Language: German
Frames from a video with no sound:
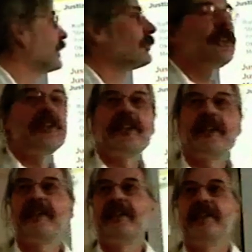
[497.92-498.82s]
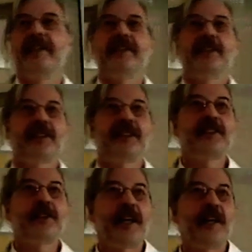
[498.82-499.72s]
natürlich hat die
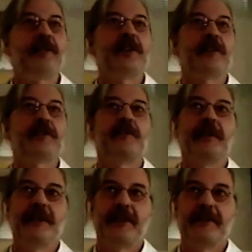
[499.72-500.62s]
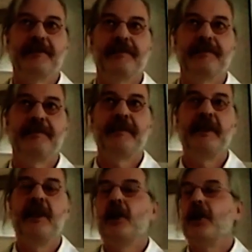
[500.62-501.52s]
Justiz auch Einfluss auf den Menschen.
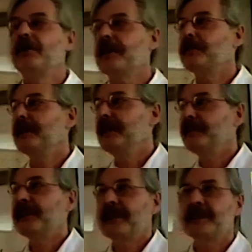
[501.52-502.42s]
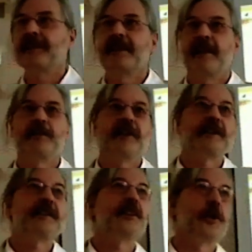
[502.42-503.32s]
Und was man nie vergessen darf, und
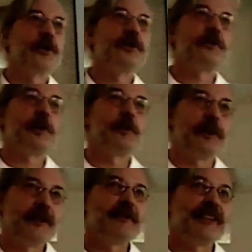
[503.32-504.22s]
das ist ein großes Problem,